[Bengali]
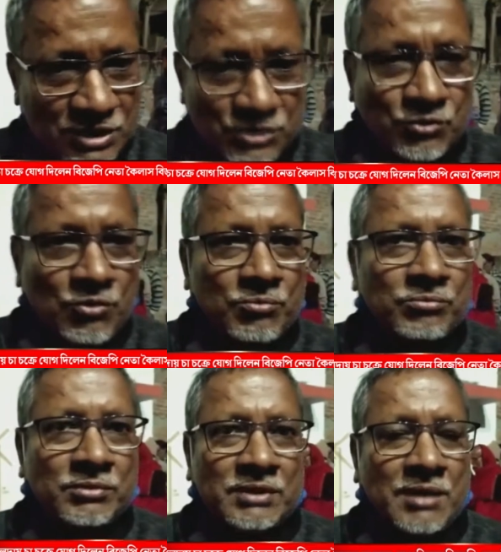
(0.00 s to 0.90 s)
নিজস্ব
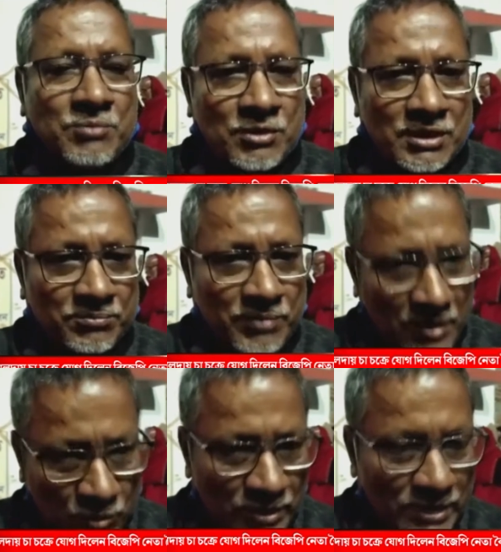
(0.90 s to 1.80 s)
ক্লাব ঘরের
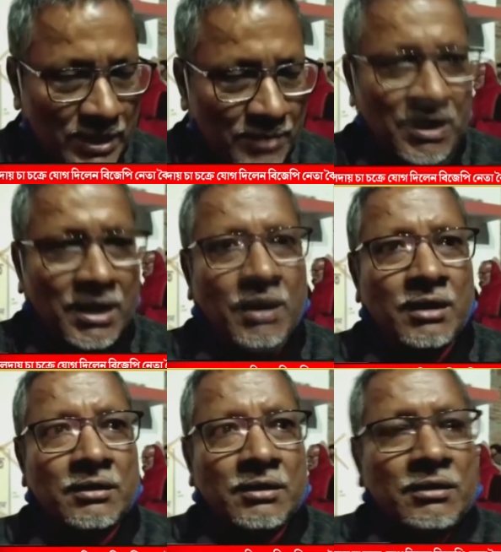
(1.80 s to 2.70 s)
প্রাঙ্গনে আমরা
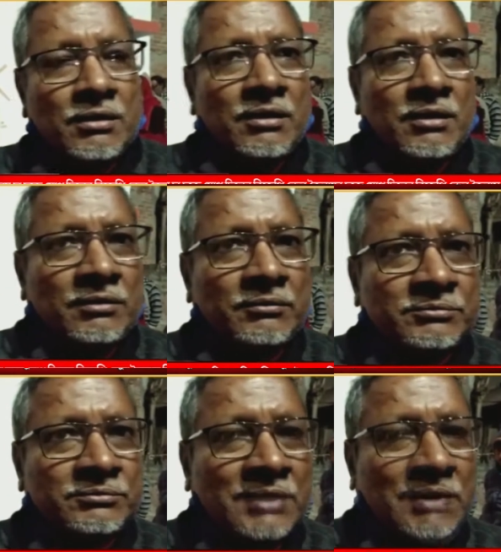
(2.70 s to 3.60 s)

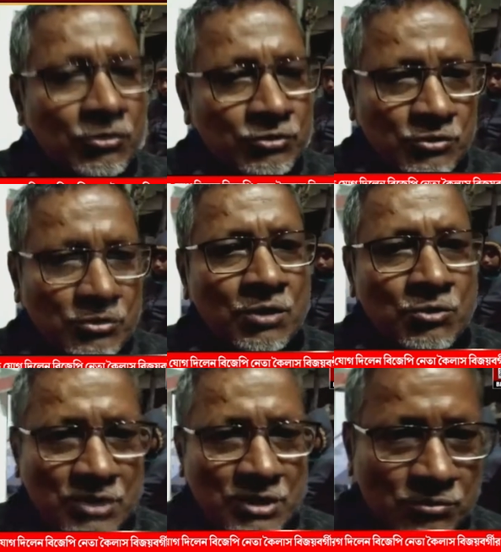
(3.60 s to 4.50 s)
তারা
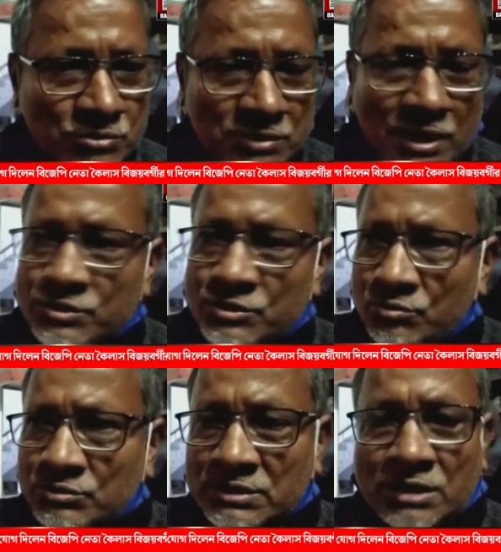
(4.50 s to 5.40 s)
যোগ্যানুষ্ঠান আয়োজন
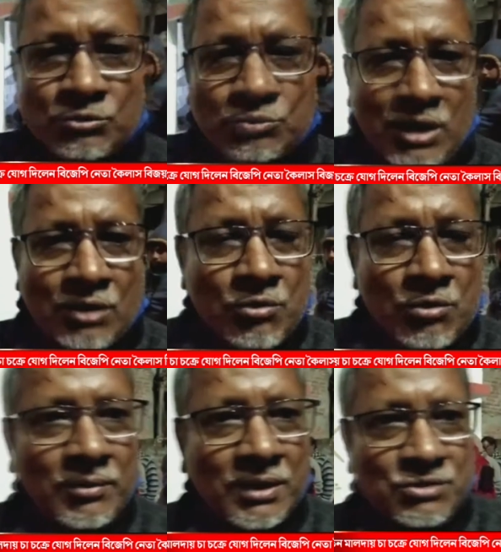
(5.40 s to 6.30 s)
করছে তার দ্রুত আরোগ্য
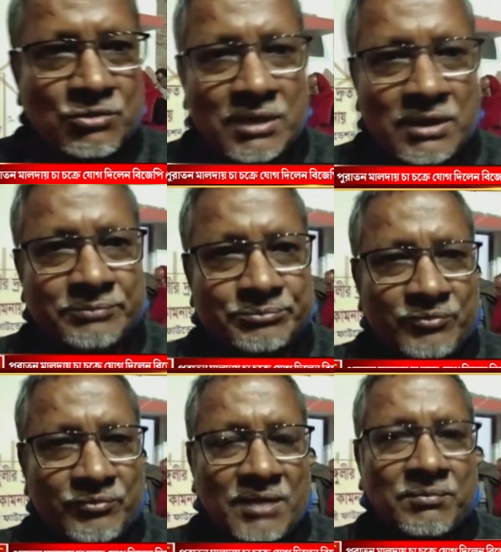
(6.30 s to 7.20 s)
কামনার জন্যে
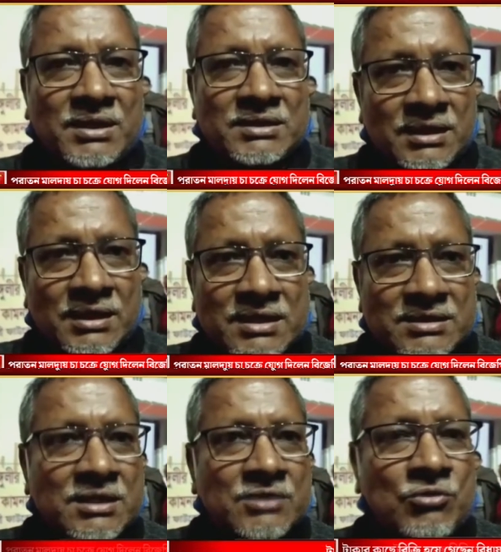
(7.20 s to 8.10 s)
আপনারা জানেন
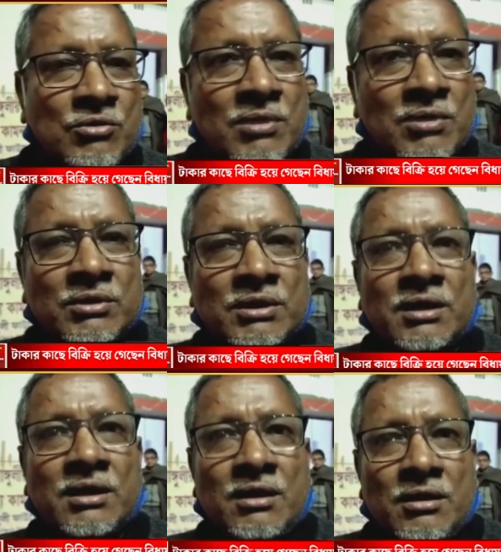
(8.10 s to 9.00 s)
আজকে সৌরভ গাঙ্গুলি
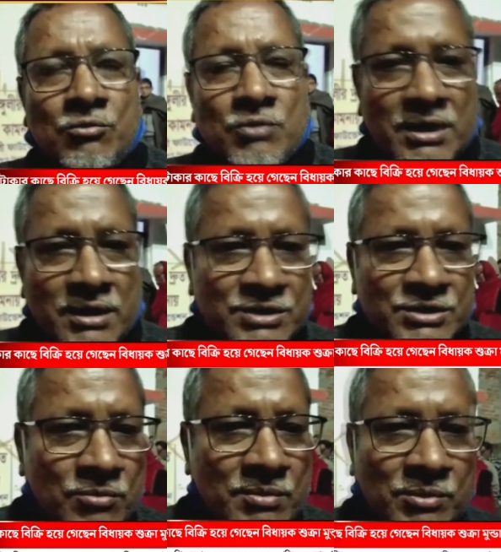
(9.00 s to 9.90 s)
উডল্যান্ড
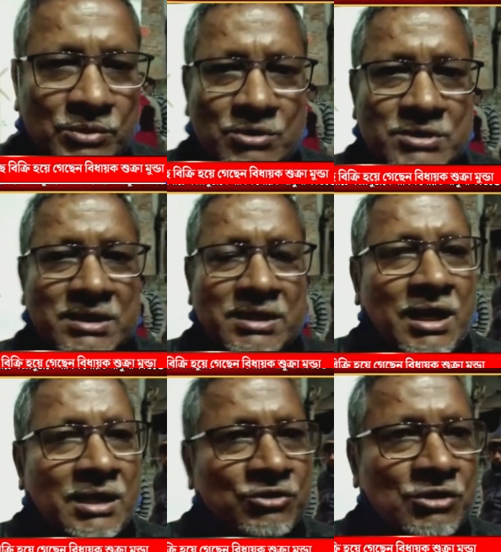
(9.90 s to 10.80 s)
নার্সিংহোমে ভর্তি হয়েছে
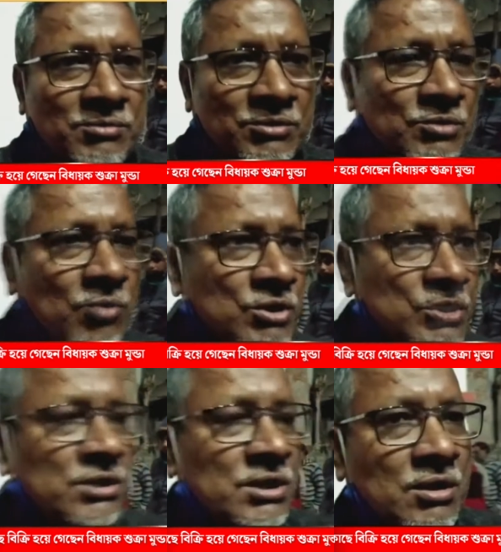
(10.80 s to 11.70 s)
আটচল্লিশ বছর
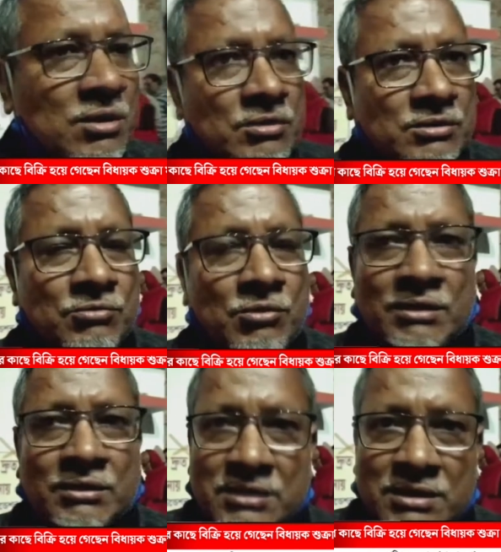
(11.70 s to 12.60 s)
বয়স
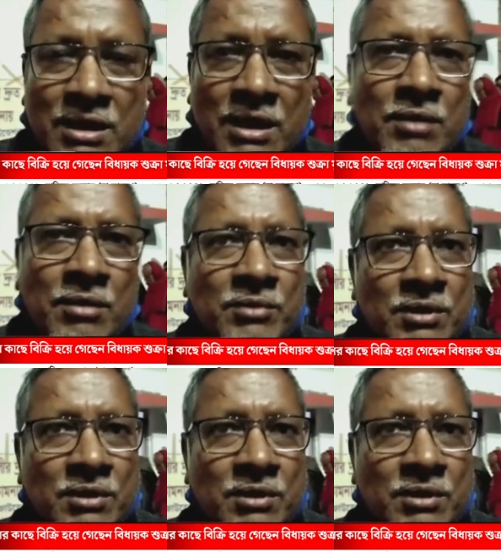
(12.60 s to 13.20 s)
ত্রিপুরার তিনখানা